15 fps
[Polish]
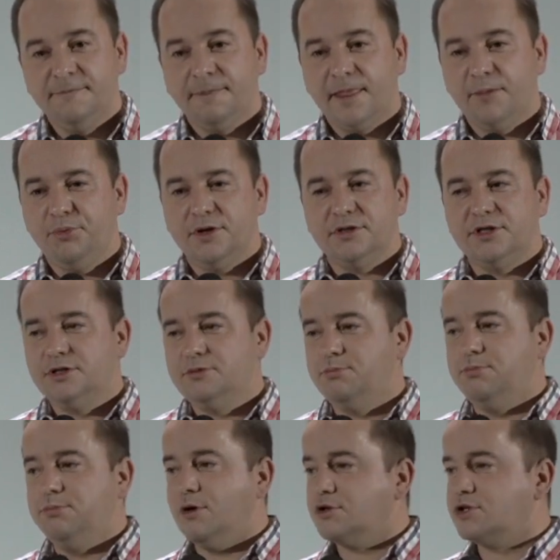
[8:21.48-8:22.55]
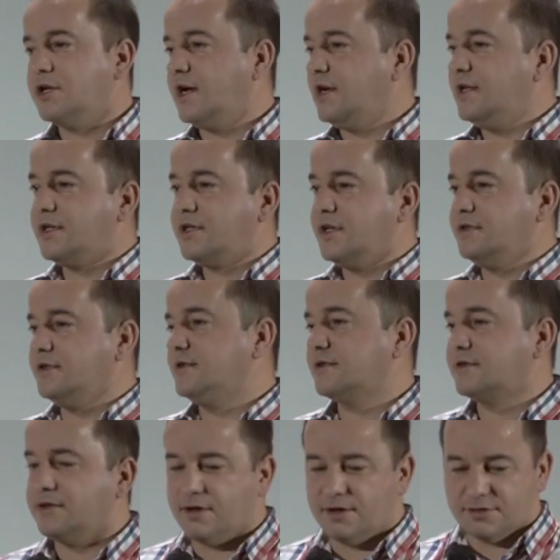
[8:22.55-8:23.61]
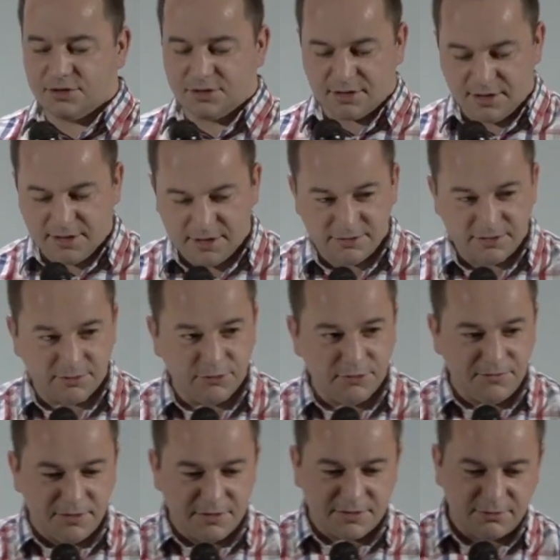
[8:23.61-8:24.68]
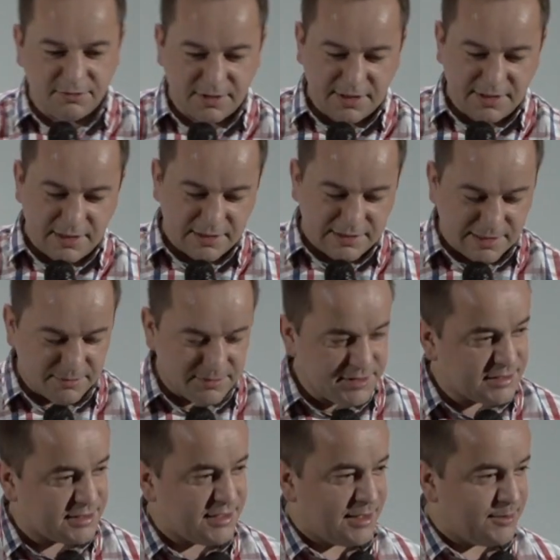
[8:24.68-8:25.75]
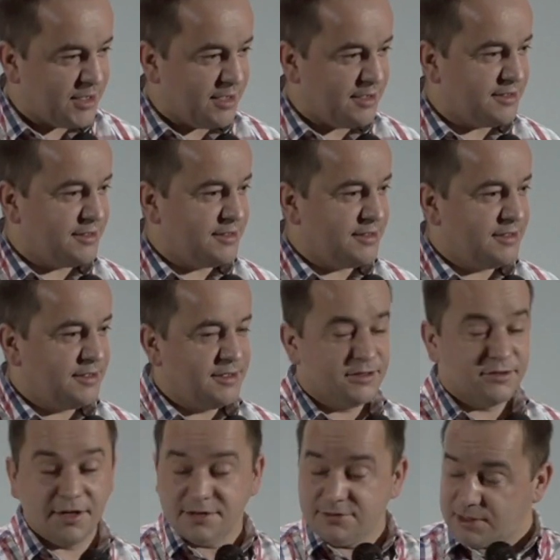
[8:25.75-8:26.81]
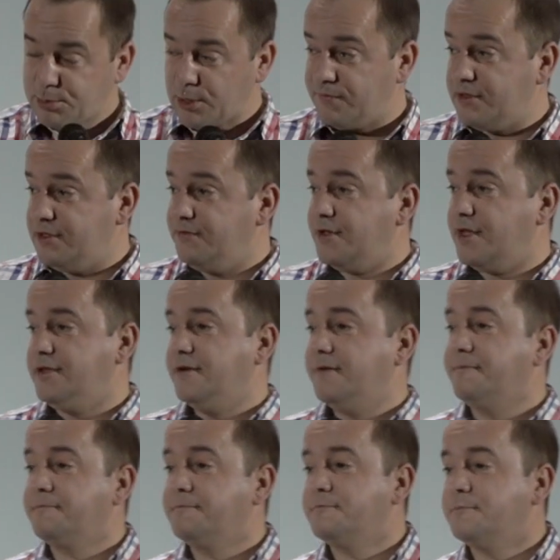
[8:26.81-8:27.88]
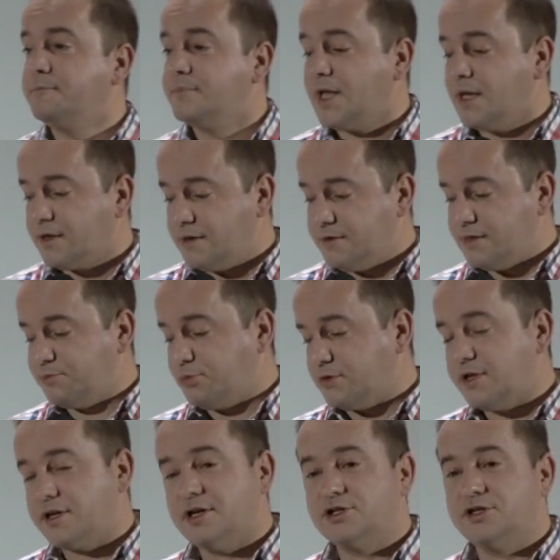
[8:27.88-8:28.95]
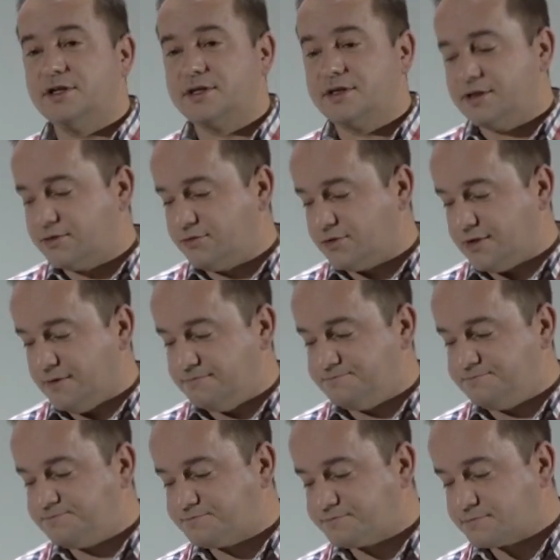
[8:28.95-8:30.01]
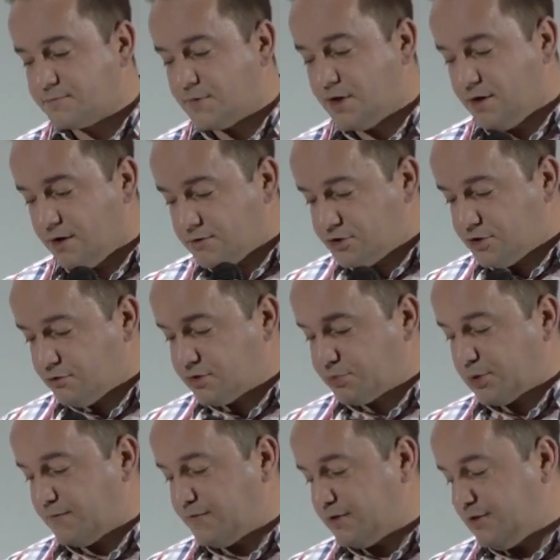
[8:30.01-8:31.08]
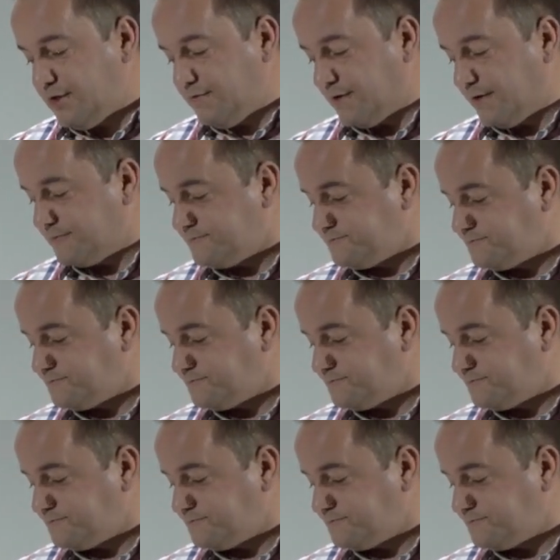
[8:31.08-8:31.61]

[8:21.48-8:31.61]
i powiedzieć, Boże, ale ja kiedyś coś, a Jezus mówi, słuchaj, ale tam nic nie ma. To jest usprawiedliwienie kiedy spotykasz się z Chrystusem. On cię usprawiedliwia.